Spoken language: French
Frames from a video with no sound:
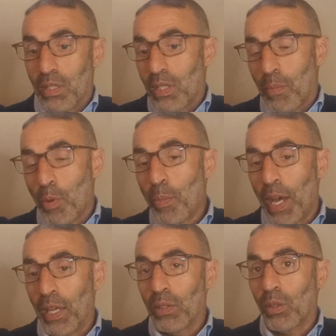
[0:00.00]
ça peut
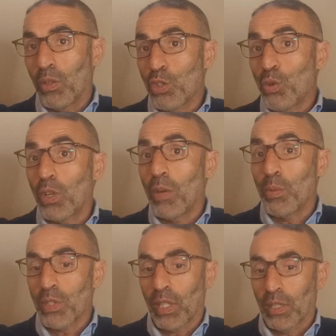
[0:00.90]
paraître choquant
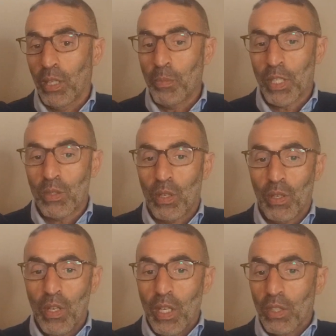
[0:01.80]
pour certaines
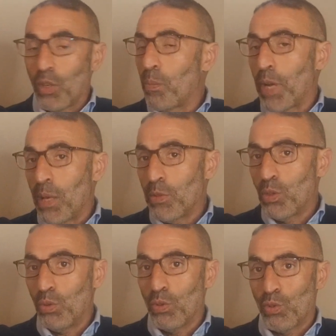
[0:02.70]
personnes qui n'ont pas
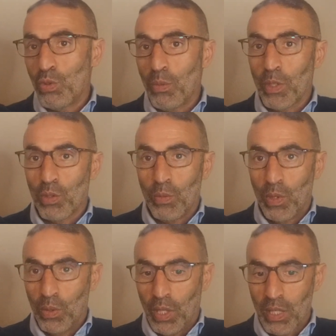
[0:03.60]
l'habitude justement du
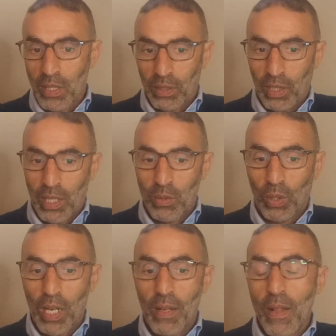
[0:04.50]
milieu de la santé
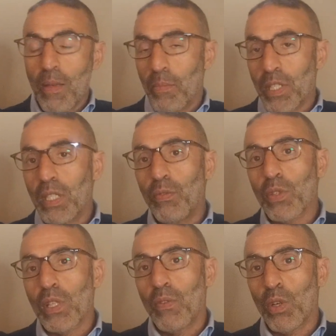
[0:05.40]
naturelle, mais ce qu'il
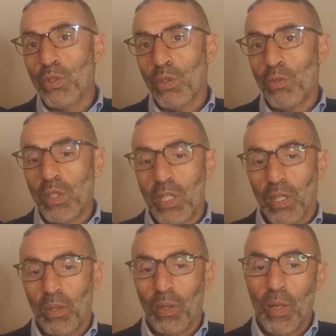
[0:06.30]
faut savoir aujourd'hui, c'est
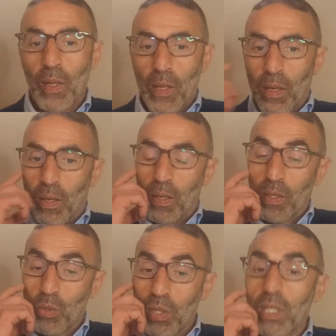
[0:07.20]
que 75%
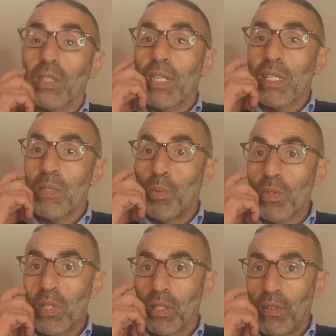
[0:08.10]

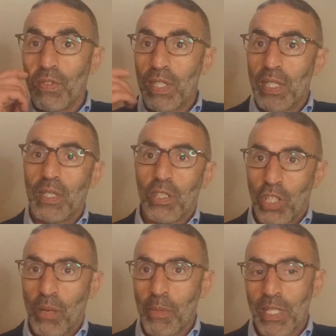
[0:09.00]
euh, des visites
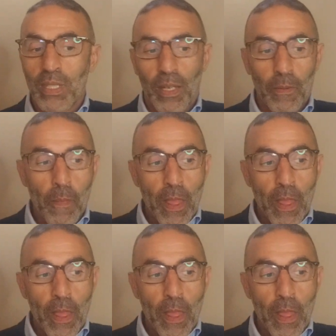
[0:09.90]
chez le médecin